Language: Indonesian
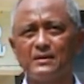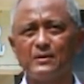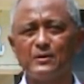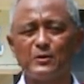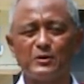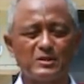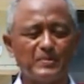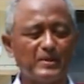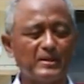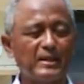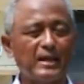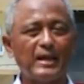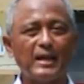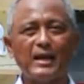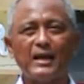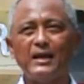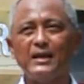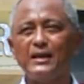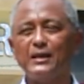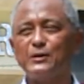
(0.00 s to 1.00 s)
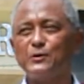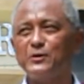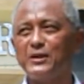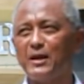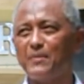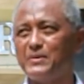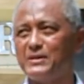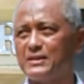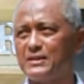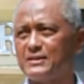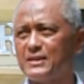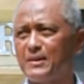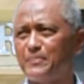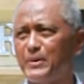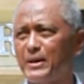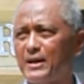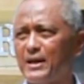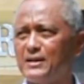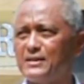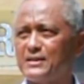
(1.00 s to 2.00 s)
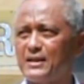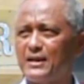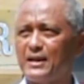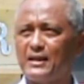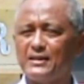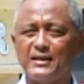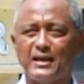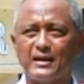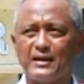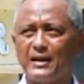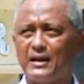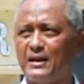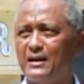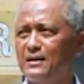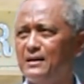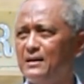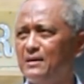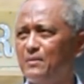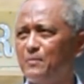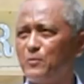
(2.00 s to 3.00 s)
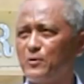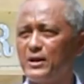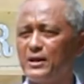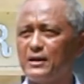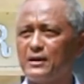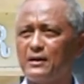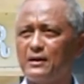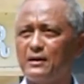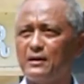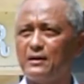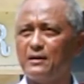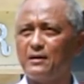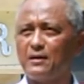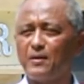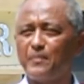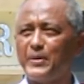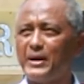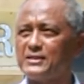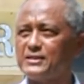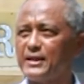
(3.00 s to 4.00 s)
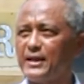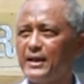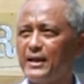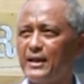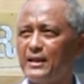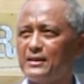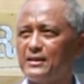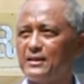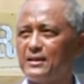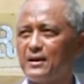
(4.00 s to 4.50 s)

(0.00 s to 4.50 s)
Untuk sementara itu yang bisa saya sampaikan, saya nanti akan mungkin ke, ke basket,